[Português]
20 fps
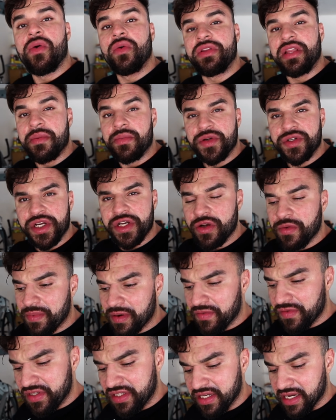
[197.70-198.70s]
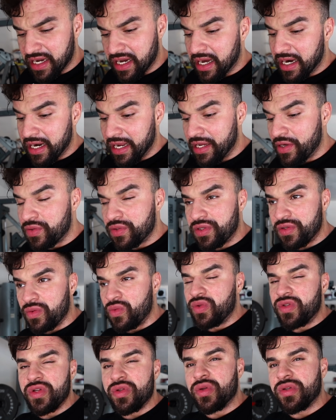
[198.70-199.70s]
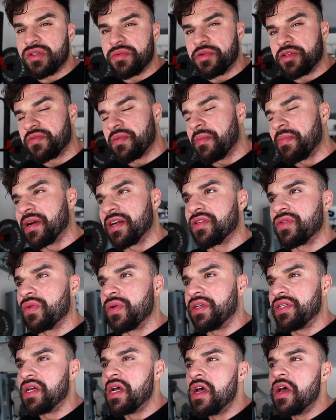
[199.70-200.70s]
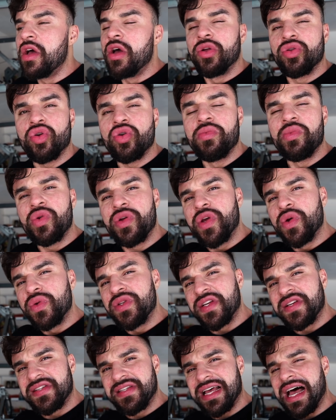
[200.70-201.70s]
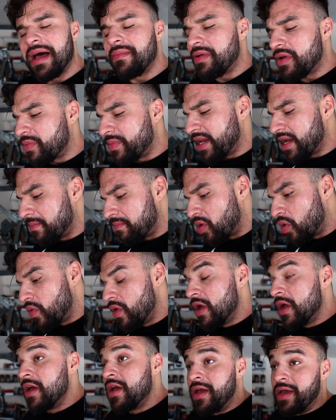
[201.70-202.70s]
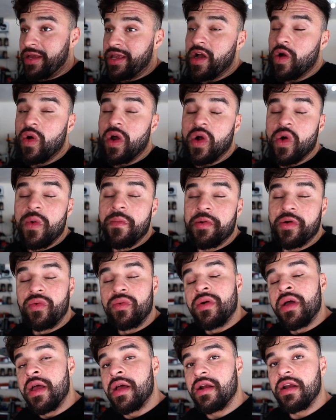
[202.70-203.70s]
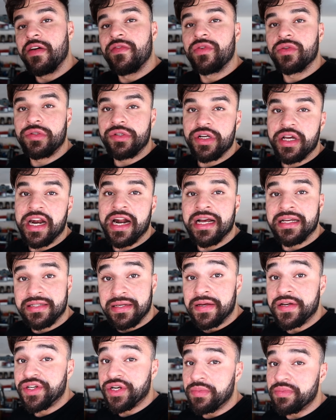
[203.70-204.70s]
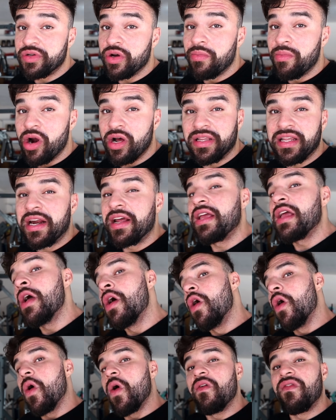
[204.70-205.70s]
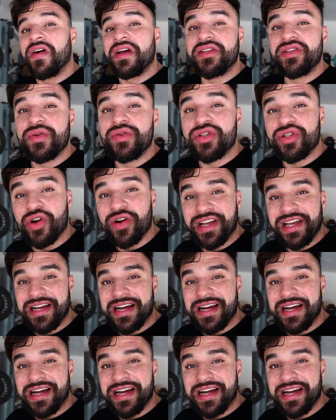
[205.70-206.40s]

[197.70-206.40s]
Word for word: o termogênico para você, cara. Eu uso em todas as minhas preparações, todo mundo que usa sabe como ele é bom e agora comprou um, levou tudo de graça. Chama seu brother aí ou faz seu estoque em